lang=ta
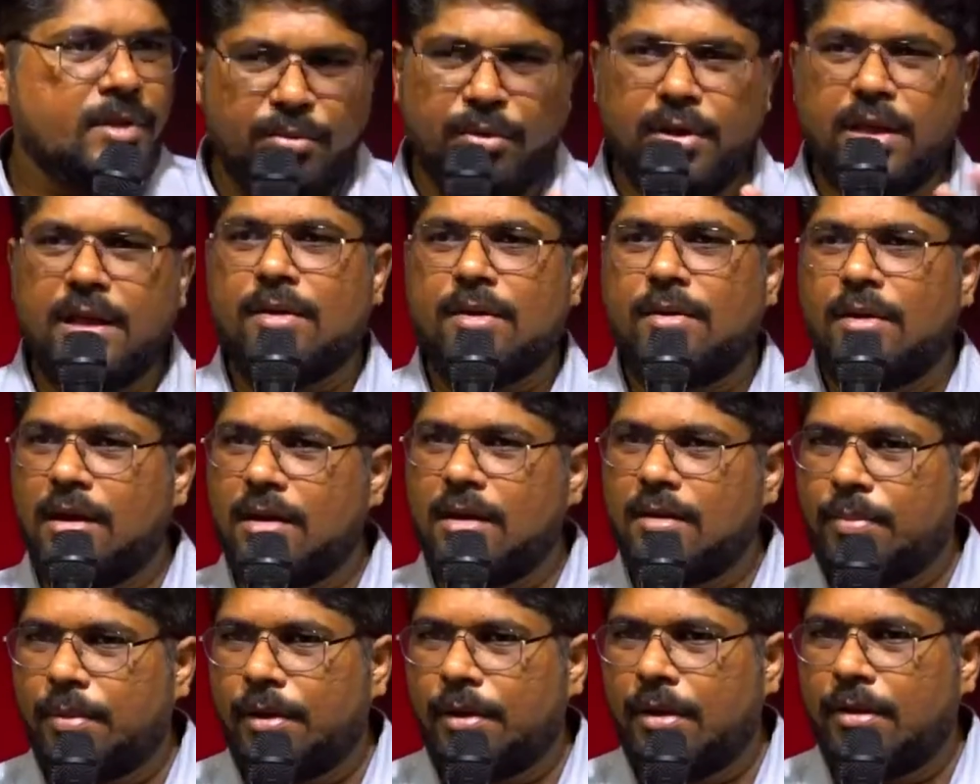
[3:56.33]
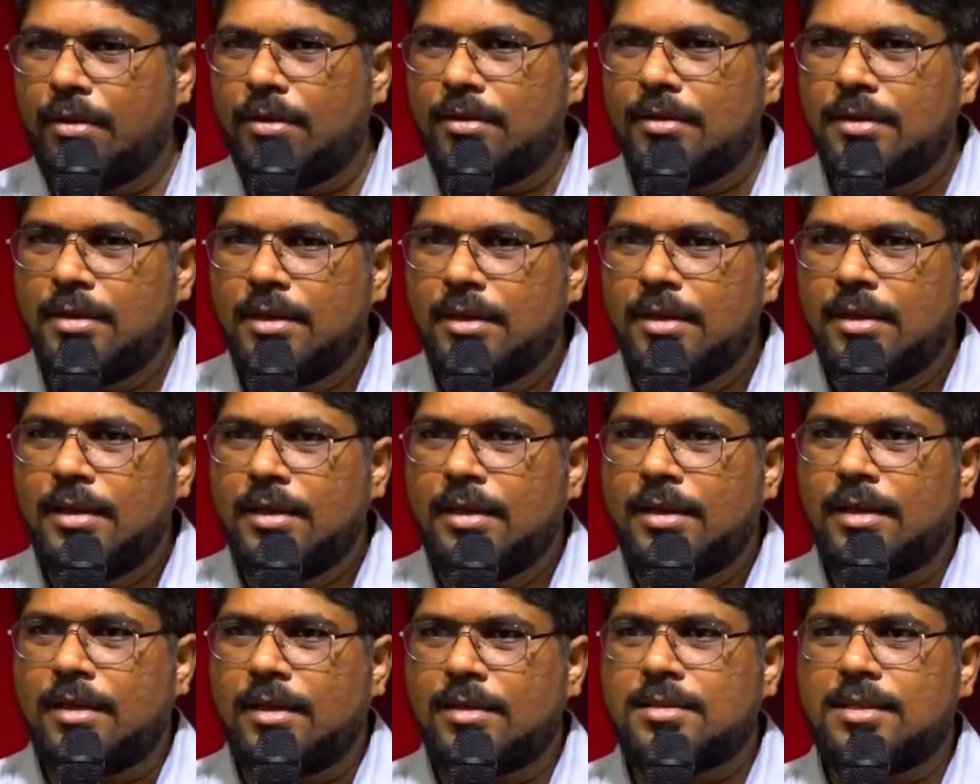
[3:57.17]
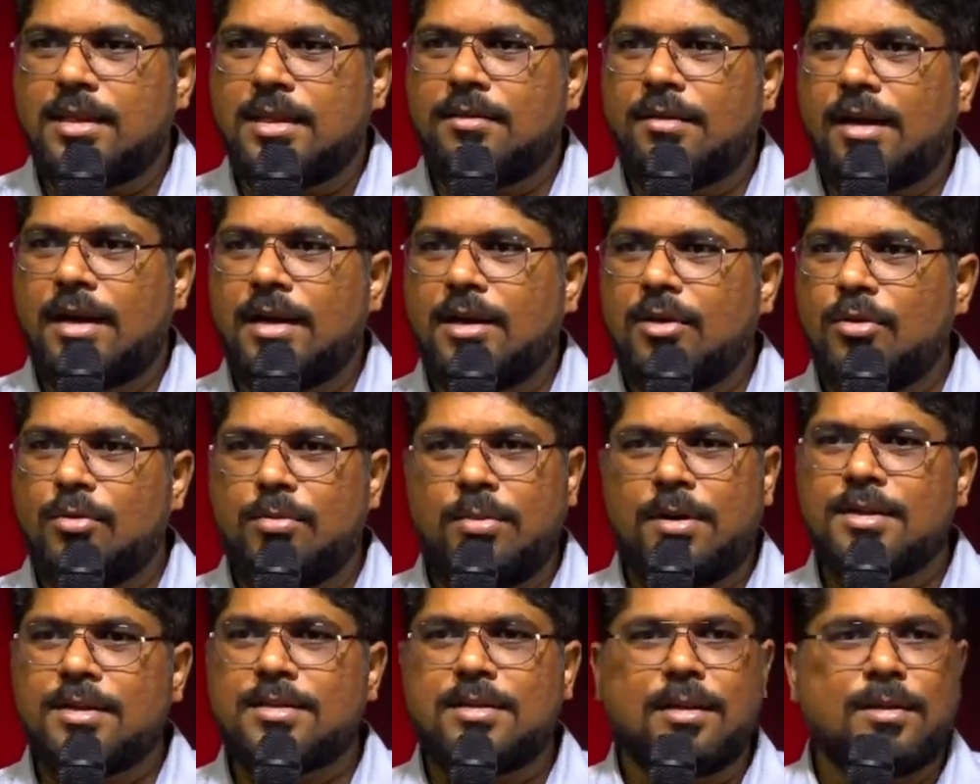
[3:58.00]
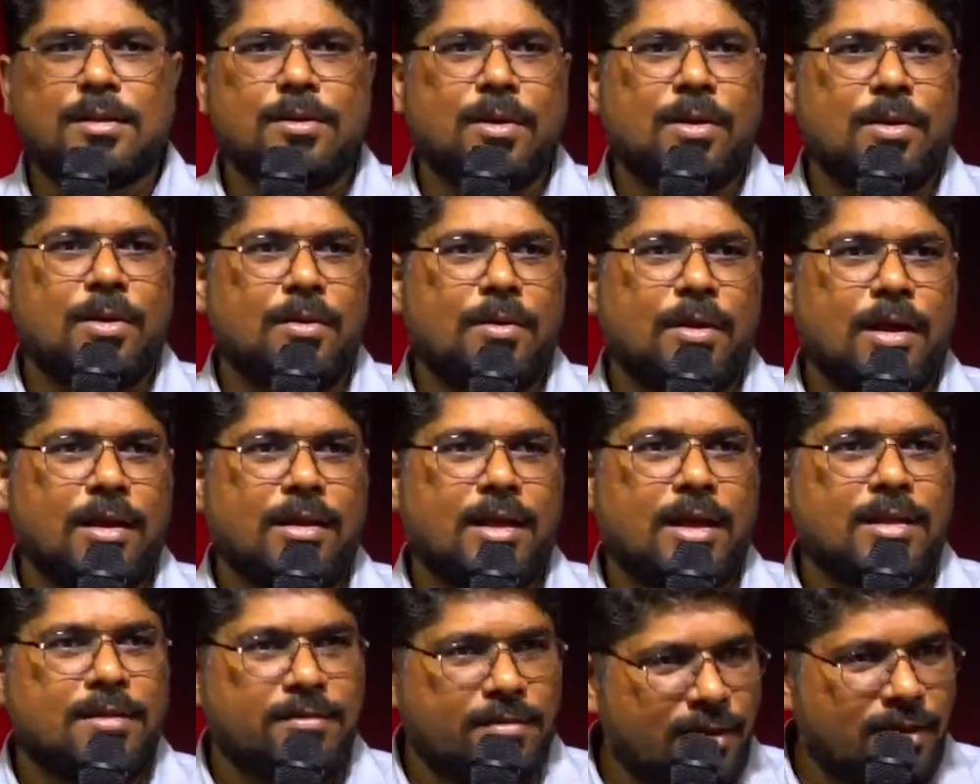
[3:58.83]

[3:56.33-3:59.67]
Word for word: புரியுறவங்களுக்கு புரியும் கிறிஸ்தவ வாழ்க்கை உபவாசத்தில் தொடங்கக்கூடாது அது